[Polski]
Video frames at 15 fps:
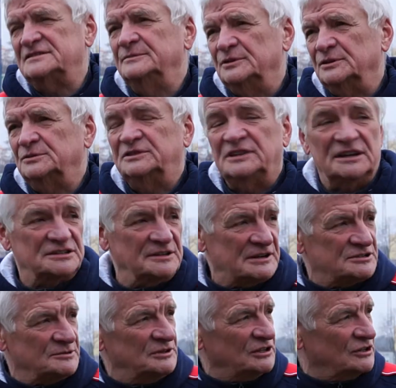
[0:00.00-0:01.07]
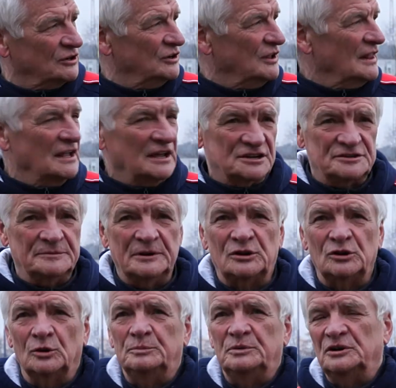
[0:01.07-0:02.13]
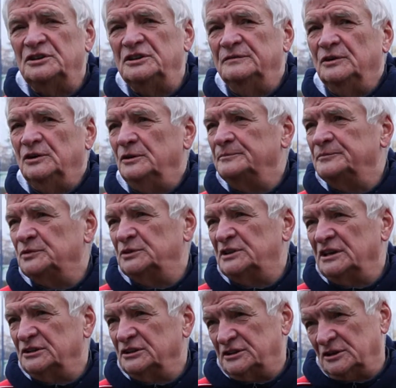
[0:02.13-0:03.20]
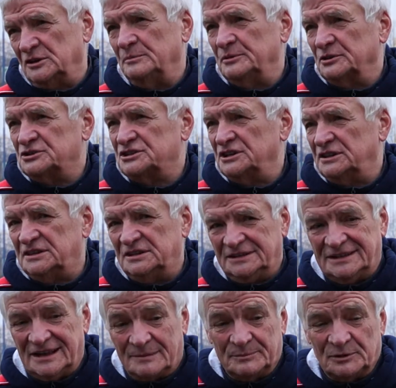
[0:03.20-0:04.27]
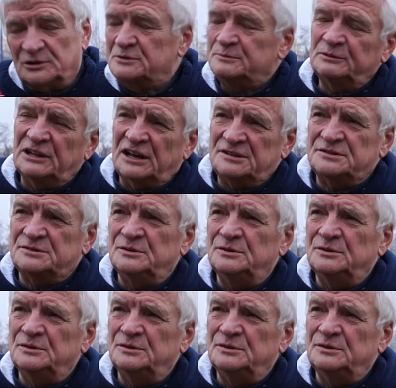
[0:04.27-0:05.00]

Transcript: roku, tak. Zobaczymy tylko, żeby klub Ogniwo tutaj do tego podszedł y, tak po gospodarsku.